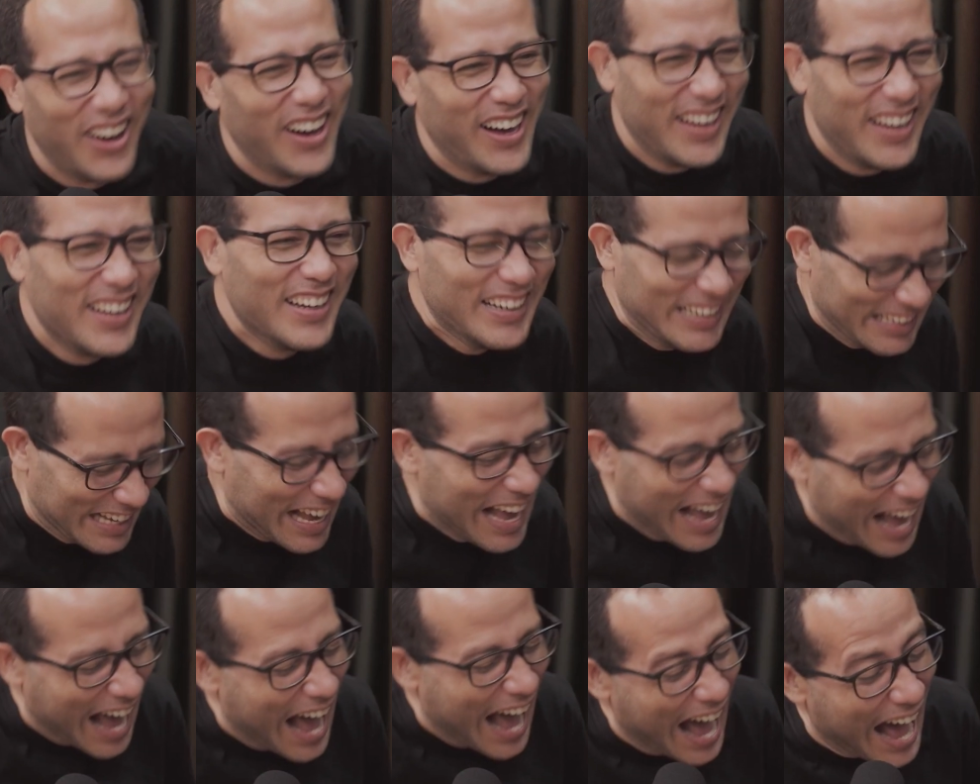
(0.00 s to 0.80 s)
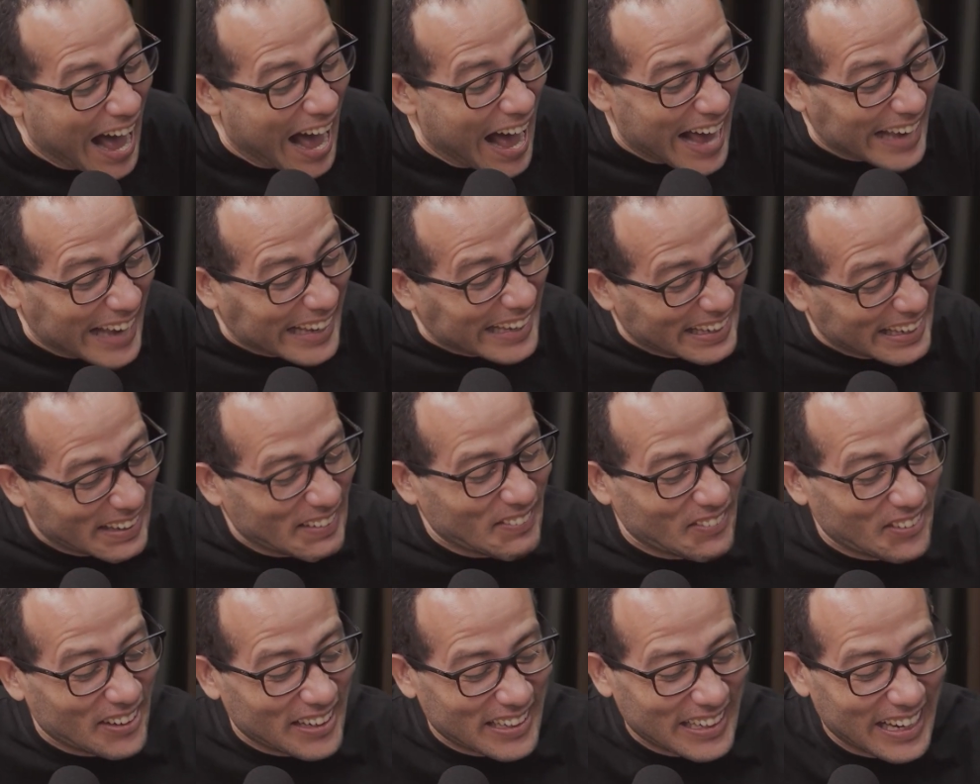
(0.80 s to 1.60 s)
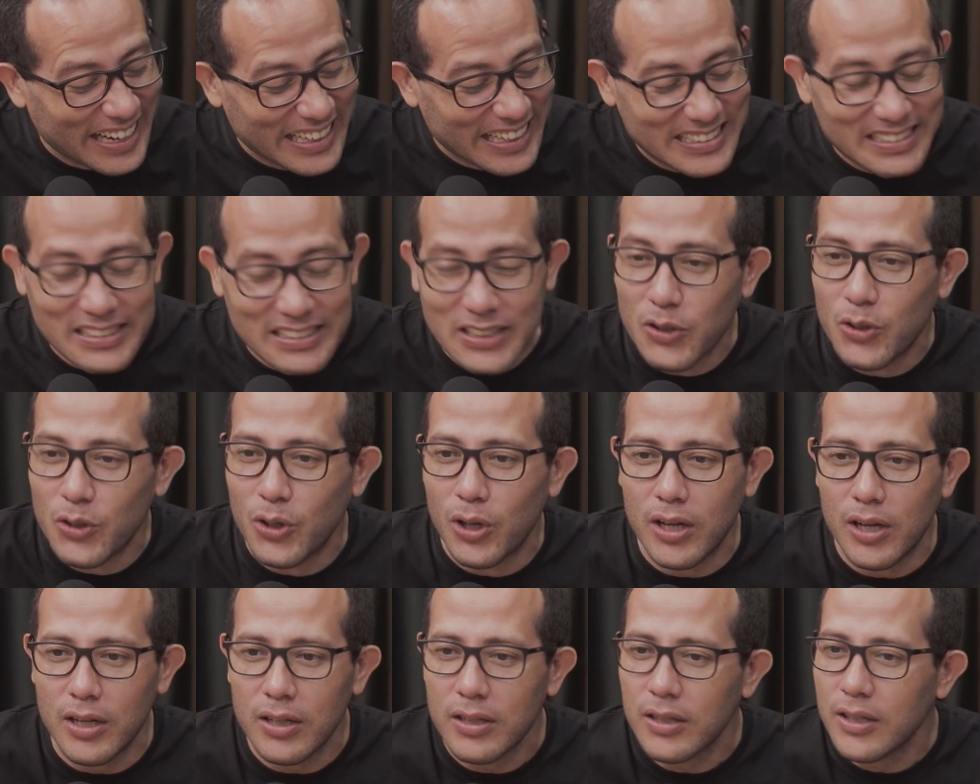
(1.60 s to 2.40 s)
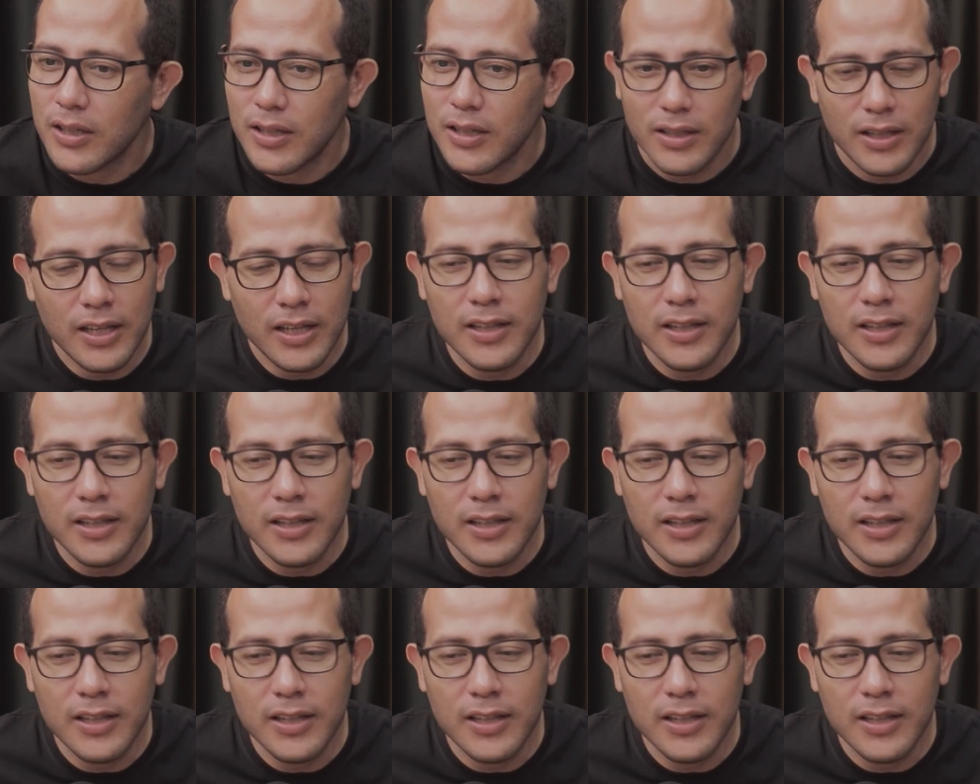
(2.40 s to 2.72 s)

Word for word: Ó. Ah. Aí, mano, ela chegou.